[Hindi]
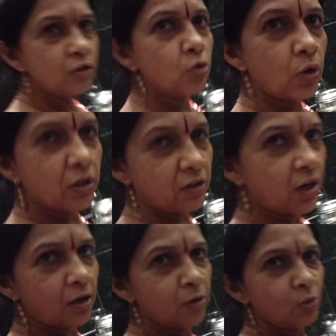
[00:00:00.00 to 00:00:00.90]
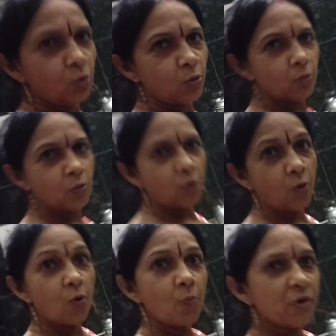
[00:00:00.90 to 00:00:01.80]
दही थोड़ा सा डाल लो
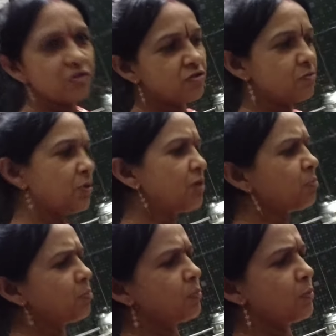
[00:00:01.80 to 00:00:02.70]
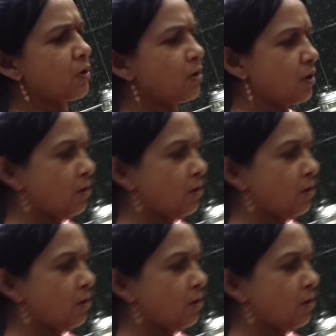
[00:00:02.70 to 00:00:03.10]
मस्त तो सर्दी में